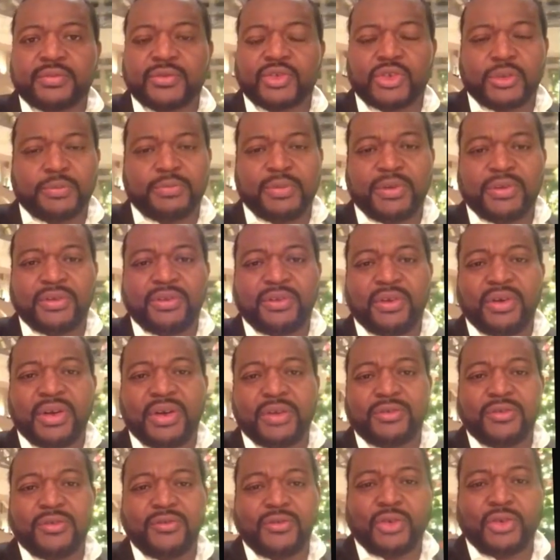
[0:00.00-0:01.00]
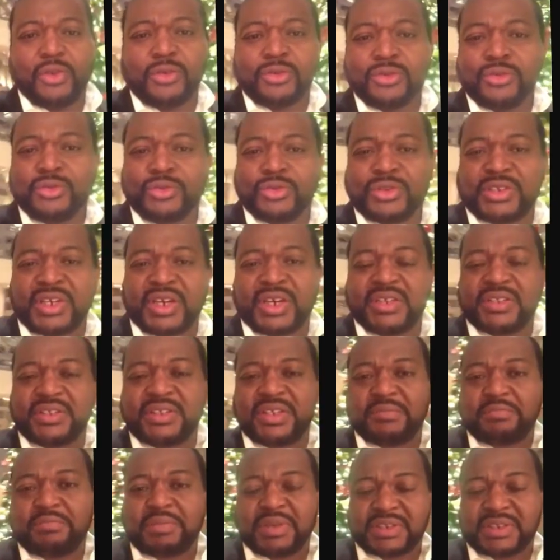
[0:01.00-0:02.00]
Cependant, devrions-nous nous
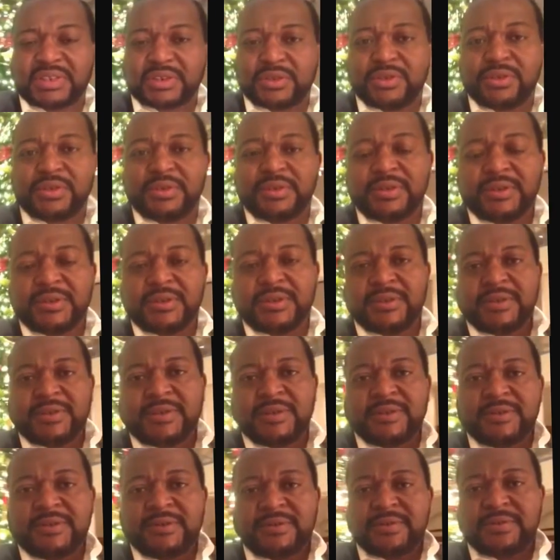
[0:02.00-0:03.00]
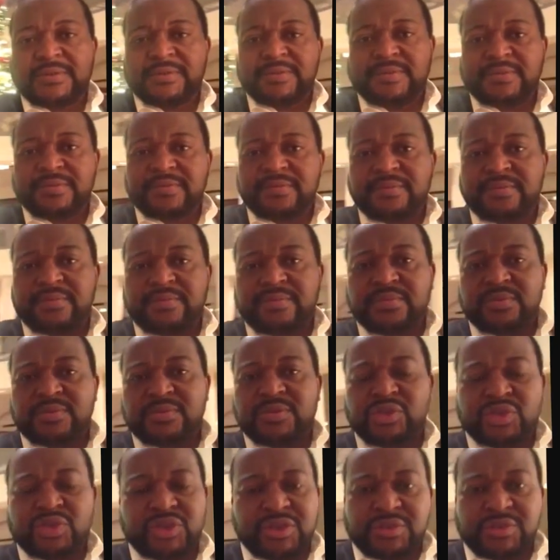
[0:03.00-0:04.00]
arrêter parce que
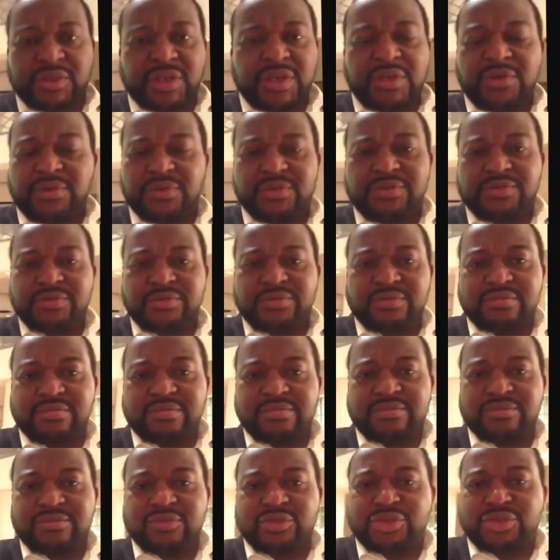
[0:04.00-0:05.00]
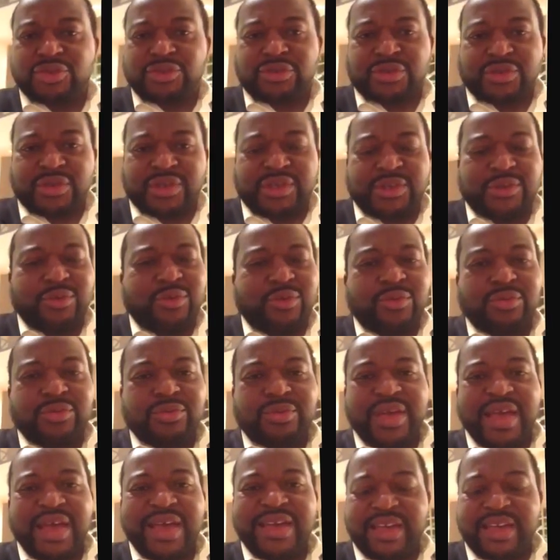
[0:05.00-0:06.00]
nous serions, nous serions
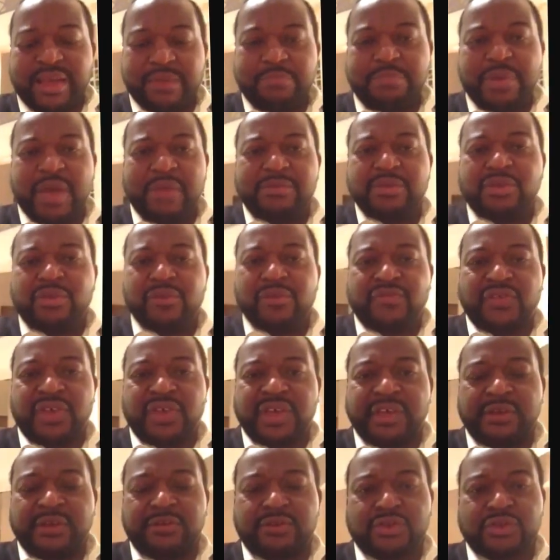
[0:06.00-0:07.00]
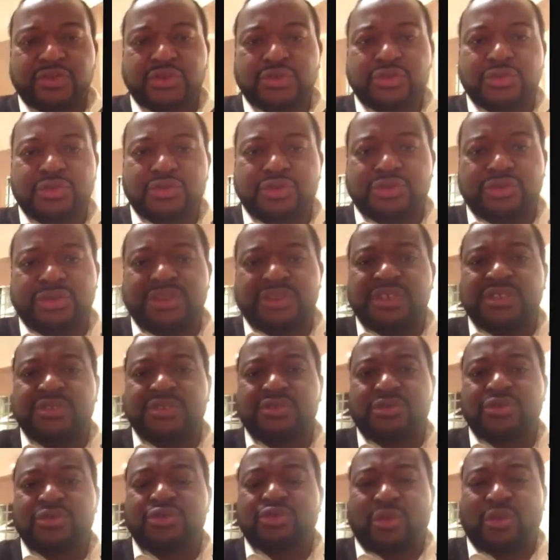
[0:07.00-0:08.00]
incapables de faire quelque chose Je dis
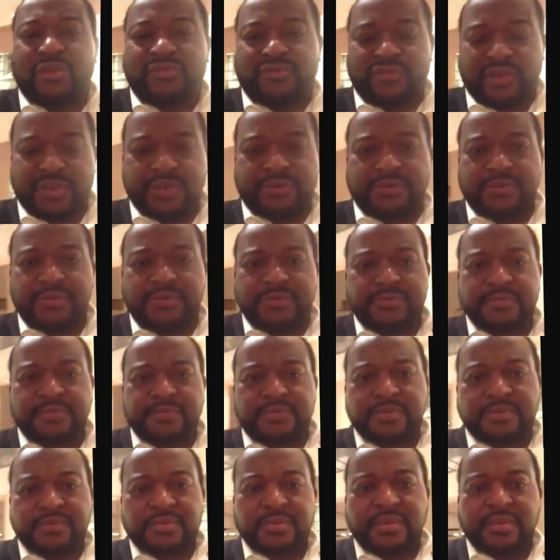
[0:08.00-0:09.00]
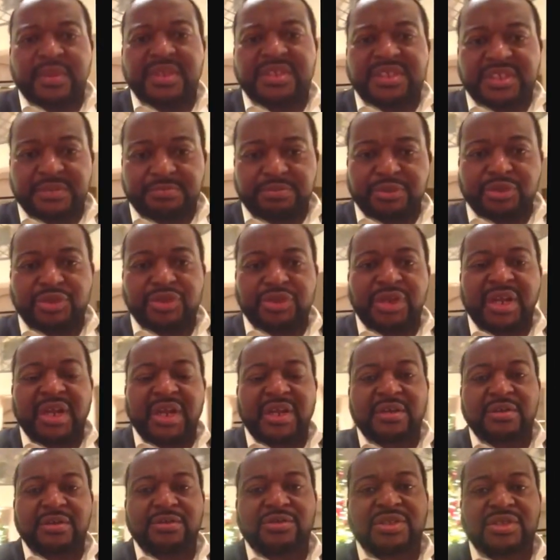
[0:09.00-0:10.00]
non, trois fois non. C'est pour
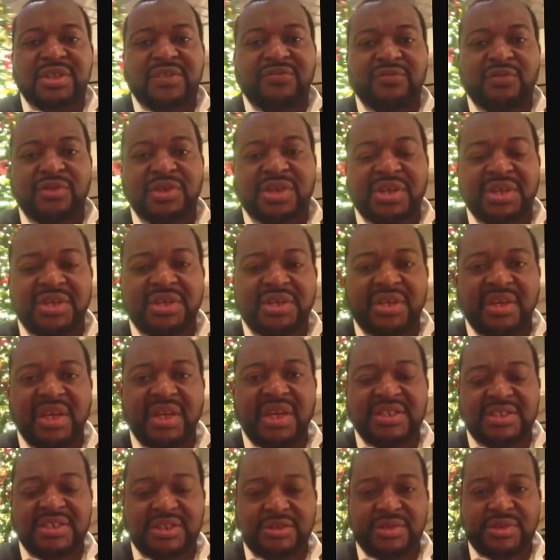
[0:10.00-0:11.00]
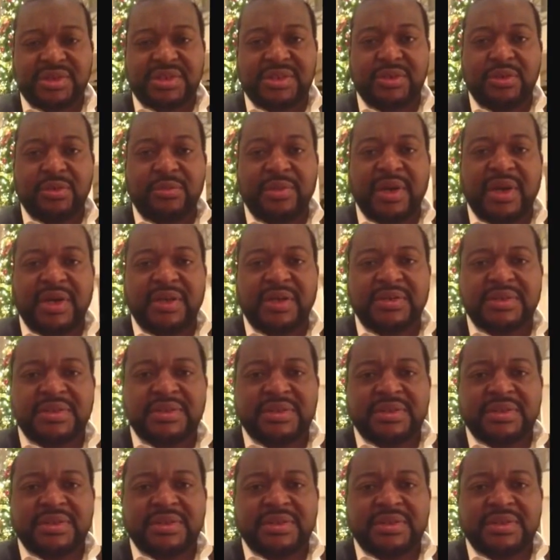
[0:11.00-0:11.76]
cela que nous avons créé SOS e Goma.